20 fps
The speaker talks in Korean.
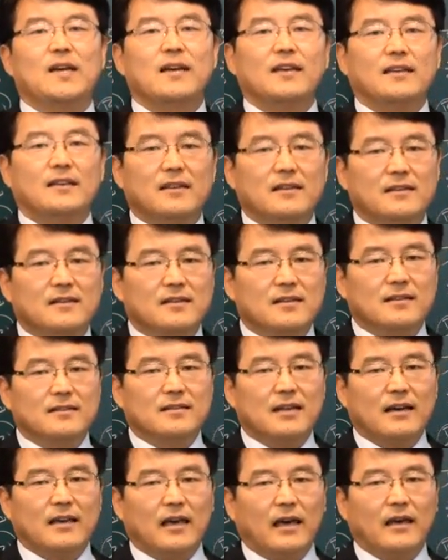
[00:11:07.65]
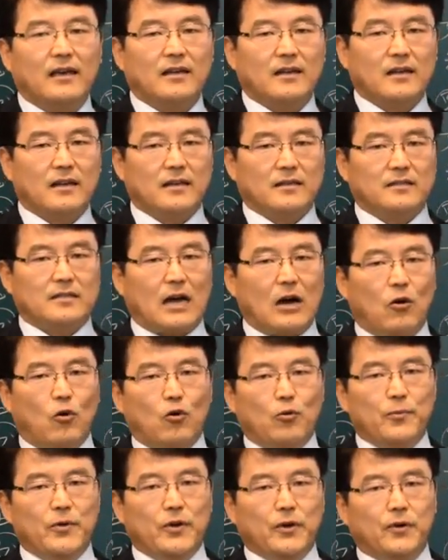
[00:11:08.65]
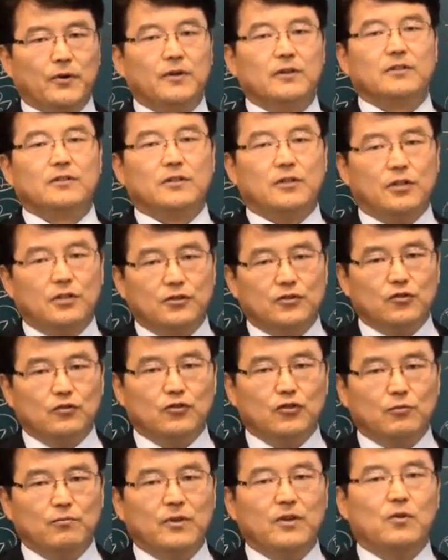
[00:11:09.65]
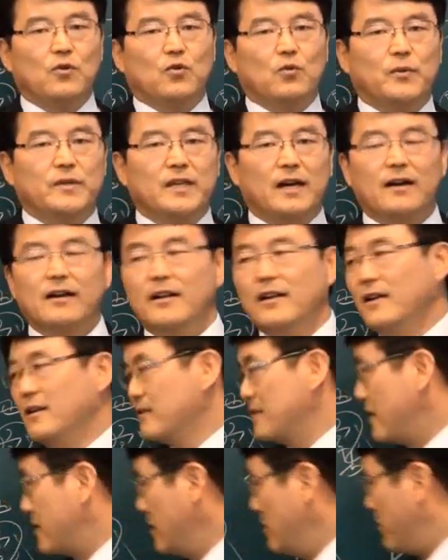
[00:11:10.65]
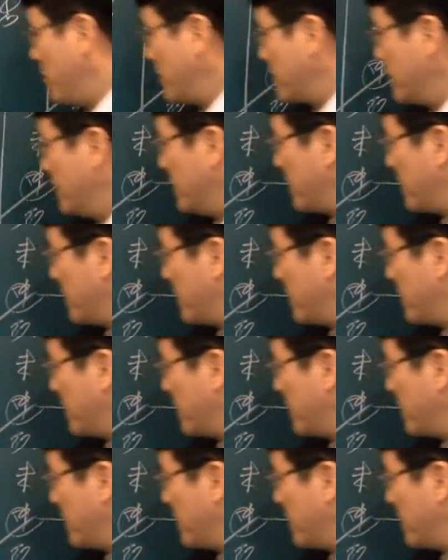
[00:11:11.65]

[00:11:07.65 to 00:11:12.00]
인신사회, 좌우묘, 진술충리를 놓고 보자. 자 그럼 벌써